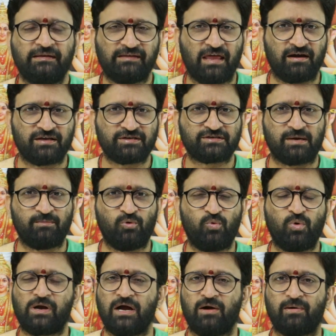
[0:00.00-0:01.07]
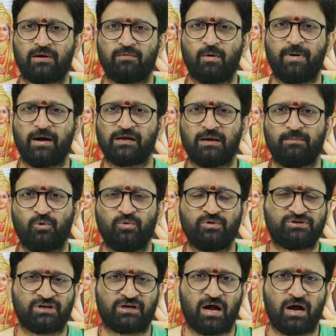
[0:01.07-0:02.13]
ధన నష్టము గౌరవ భంగము
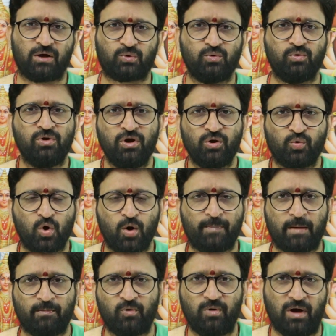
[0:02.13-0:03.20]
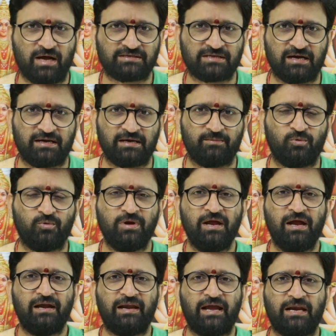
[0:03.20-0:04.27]
చికాకు కోపము అసహనము
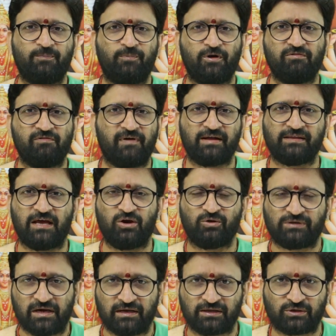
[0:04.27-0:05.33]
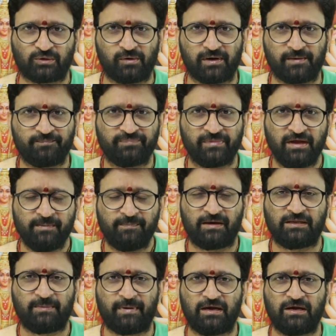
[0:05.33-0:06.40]
లేనిపోని వివాదాల్లో తలగెత్తుకోవడం
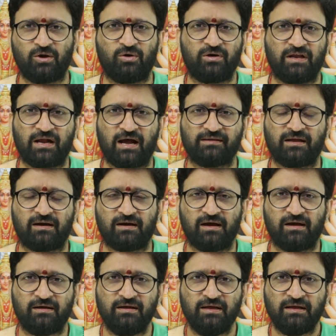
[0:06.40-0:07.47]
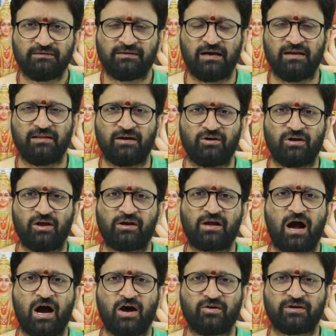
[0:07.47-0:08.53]
ప్రతి పనిలో నిరాదరణ తల్లిదండ్రుల
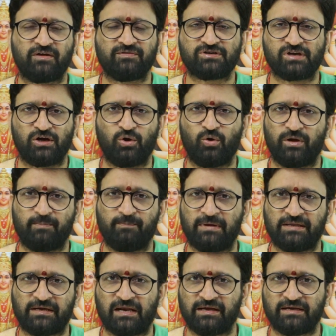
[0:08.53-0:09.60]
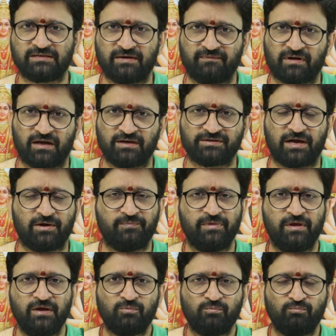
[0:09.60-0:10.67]
యొక్క ఆరోగ్య విషయంలో ఇబ్బంది కలిగించే అవకాశాలు
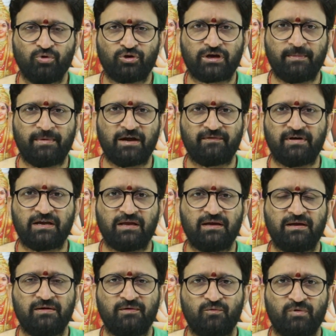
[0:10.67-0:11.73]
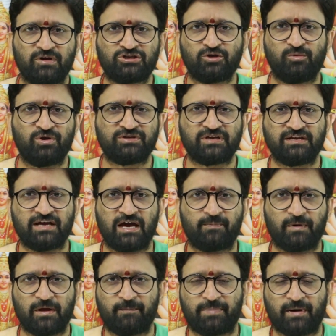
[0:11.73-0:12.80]
ముఖ్యమైనటువంటి వస్తువులు
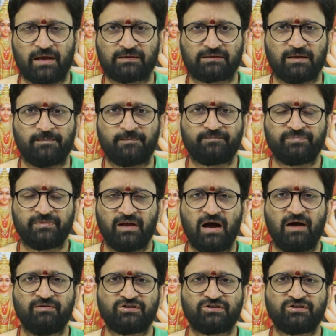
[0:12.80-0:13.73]
చేజారిపోయే ప్రయత్నం ఆ